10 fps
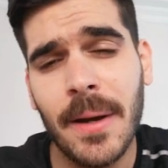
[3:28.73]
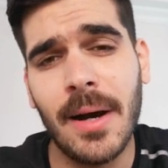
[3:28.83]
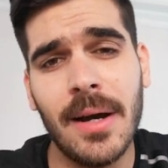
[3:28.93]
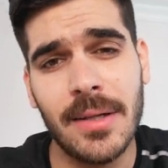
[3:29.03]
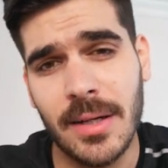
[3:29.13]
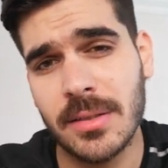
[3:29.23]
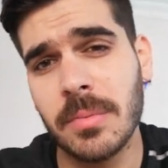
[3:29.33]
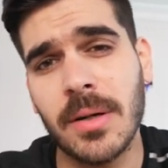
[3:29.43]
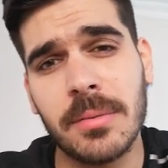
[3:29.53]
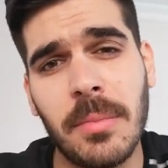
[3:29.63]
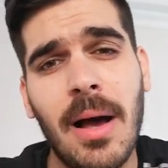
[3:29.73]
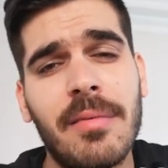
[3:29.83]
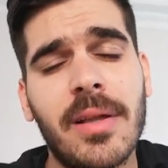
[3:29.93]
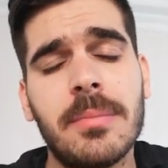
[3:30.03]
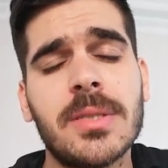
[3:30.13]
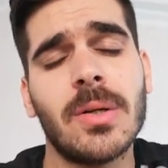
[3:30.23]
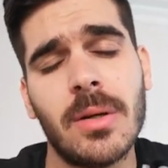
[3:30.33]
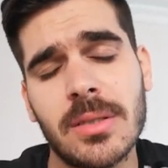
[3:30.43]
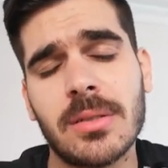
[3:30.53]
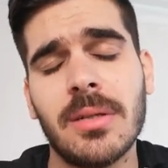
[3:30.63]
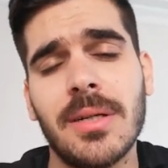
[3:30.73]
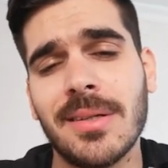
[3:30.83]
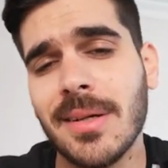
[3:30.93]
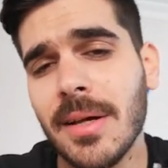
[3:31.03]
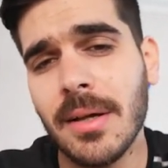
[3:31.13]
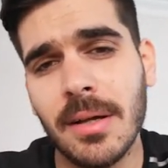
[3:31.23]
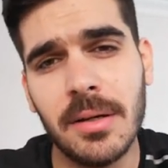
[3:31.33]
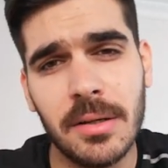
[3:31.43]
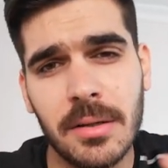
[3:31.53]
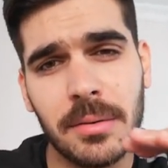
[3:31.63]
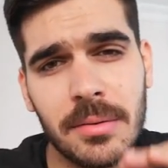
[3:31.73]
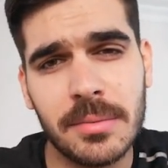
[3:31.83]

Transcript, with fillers: عالي يعني تبقى محافظه على مستوى الانسولين آه، آه،